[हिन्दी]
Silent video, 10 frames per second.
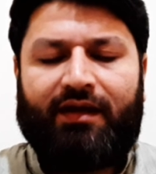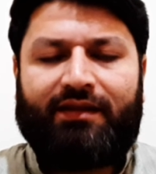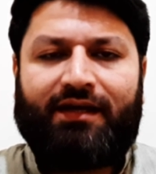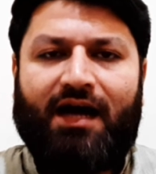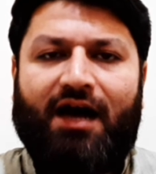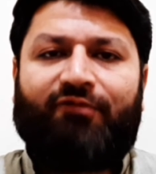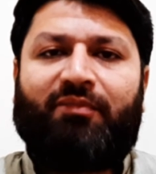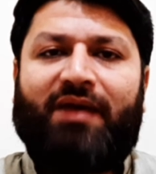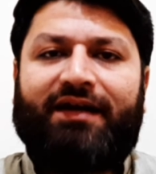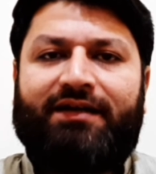एहतिकाफ
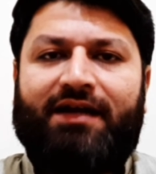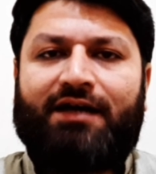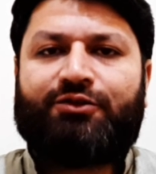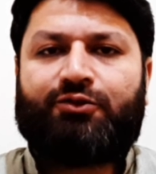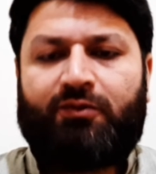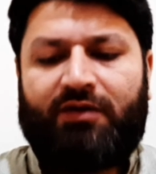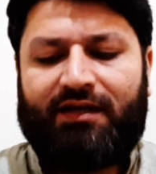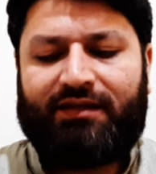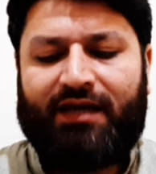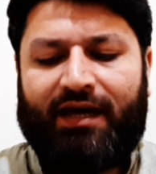बैठना
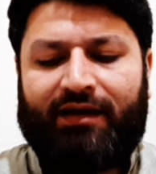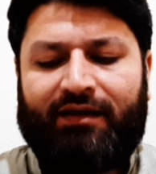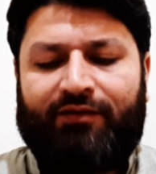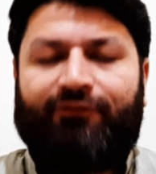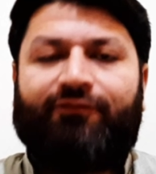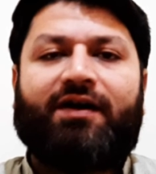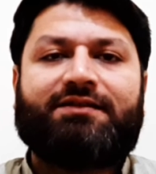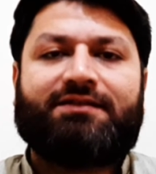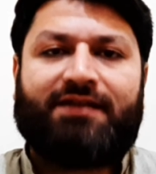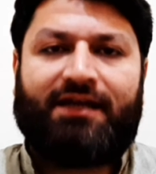सुन्नत है
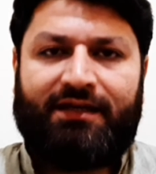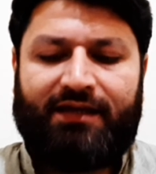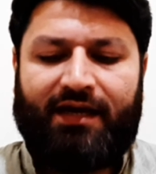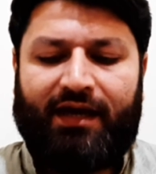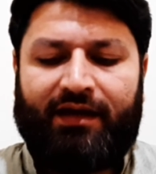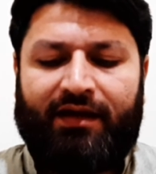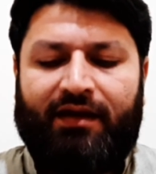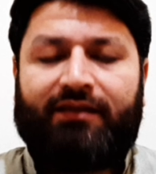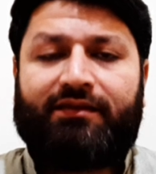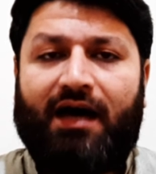फ़र्ज नहीं है
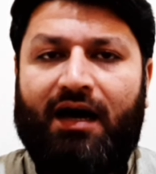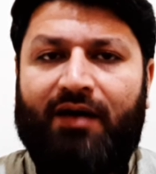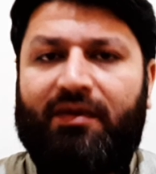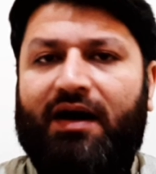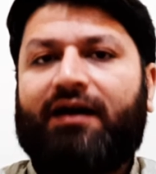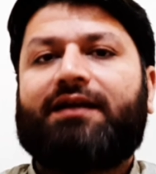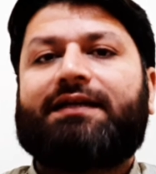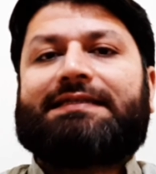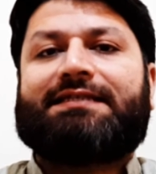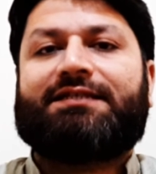ताहम अगर
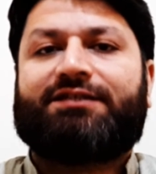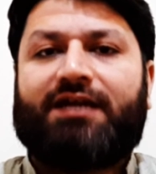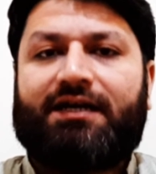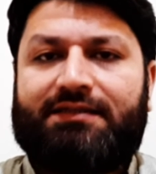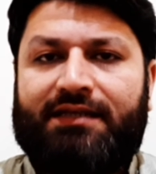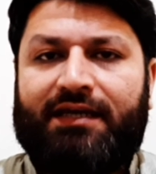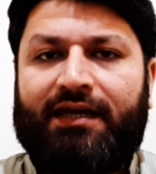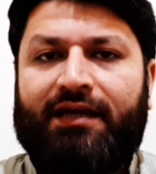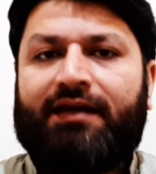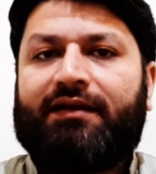किसी शख्स
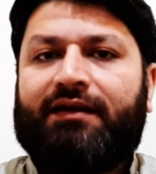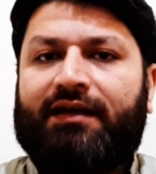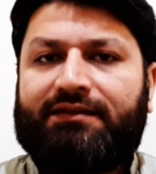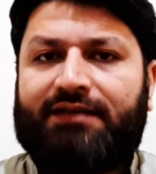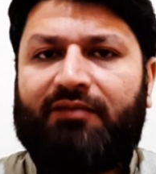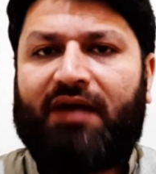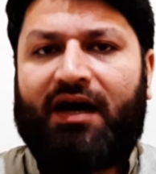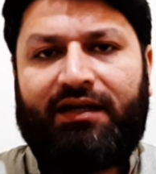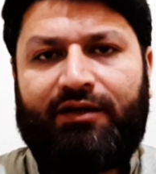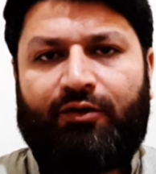ने नज़र
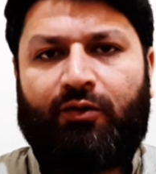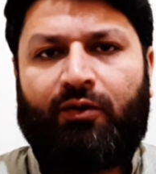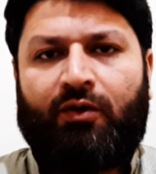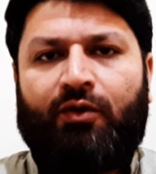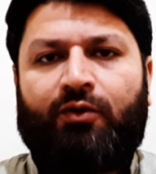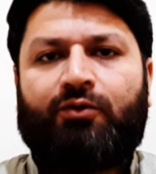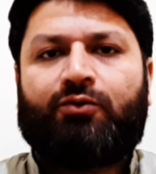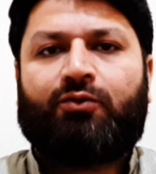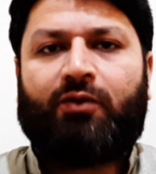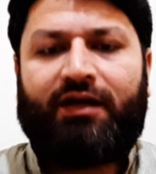मानी हो
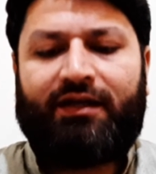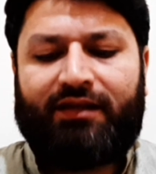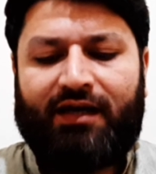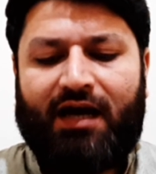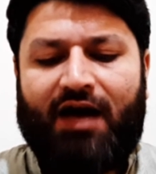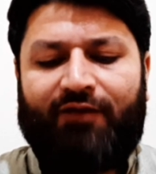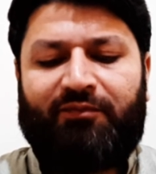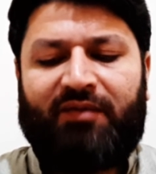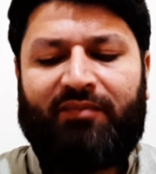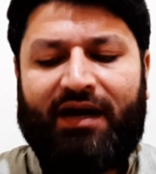तो एहतिकाफ
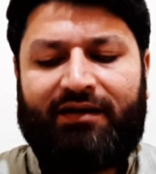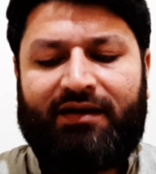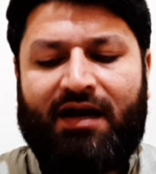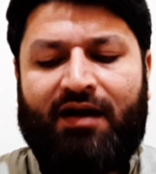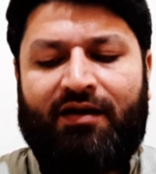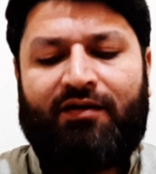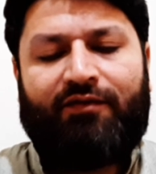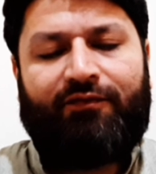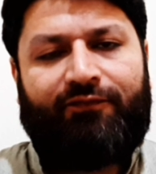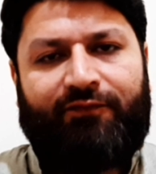में बैठना
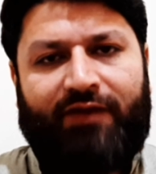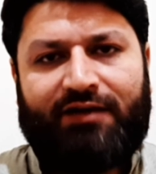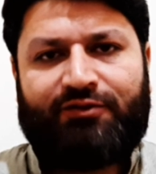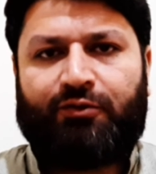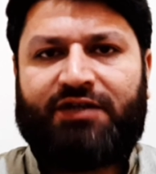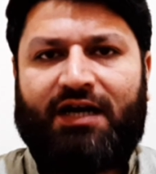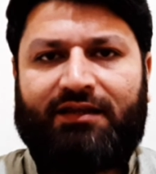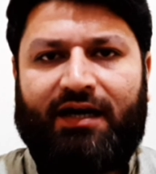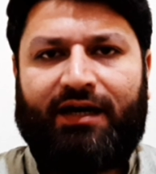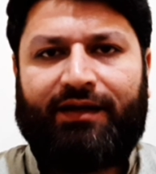फ़र्ज हो
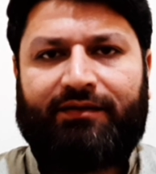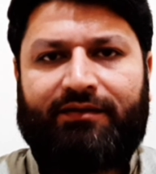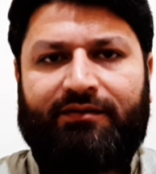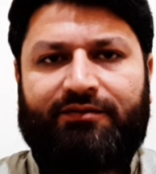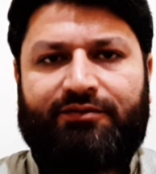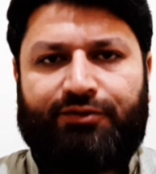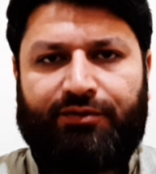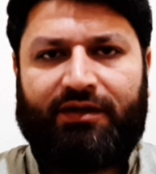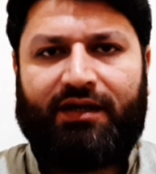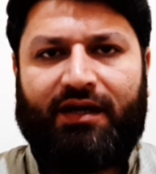जाता है
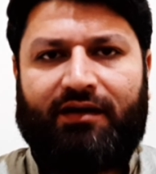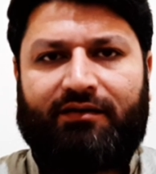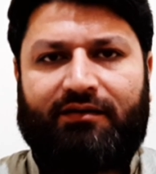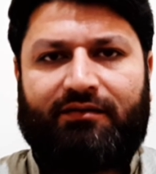शुक्रिया